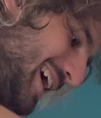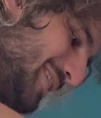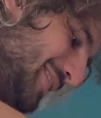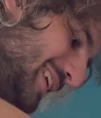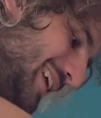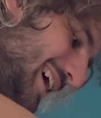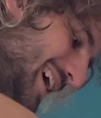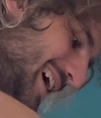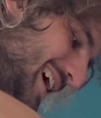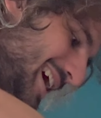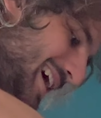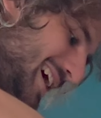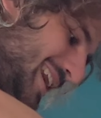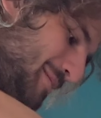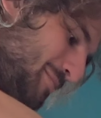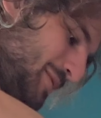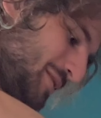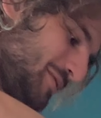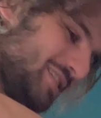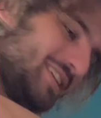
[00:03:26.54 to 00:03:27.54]
olè,
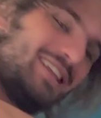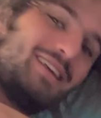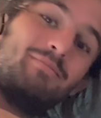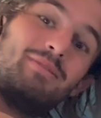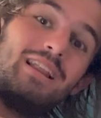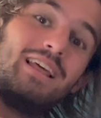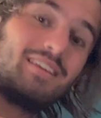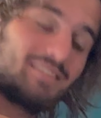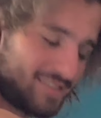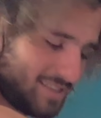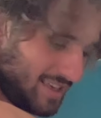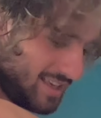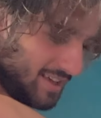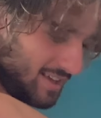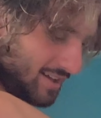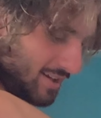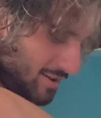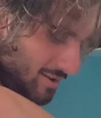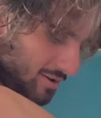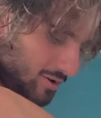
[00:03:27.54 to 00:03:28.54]
era prevedibile?
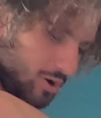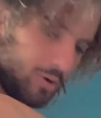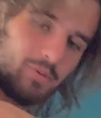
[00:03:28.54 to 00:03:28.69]
Sì. L'ho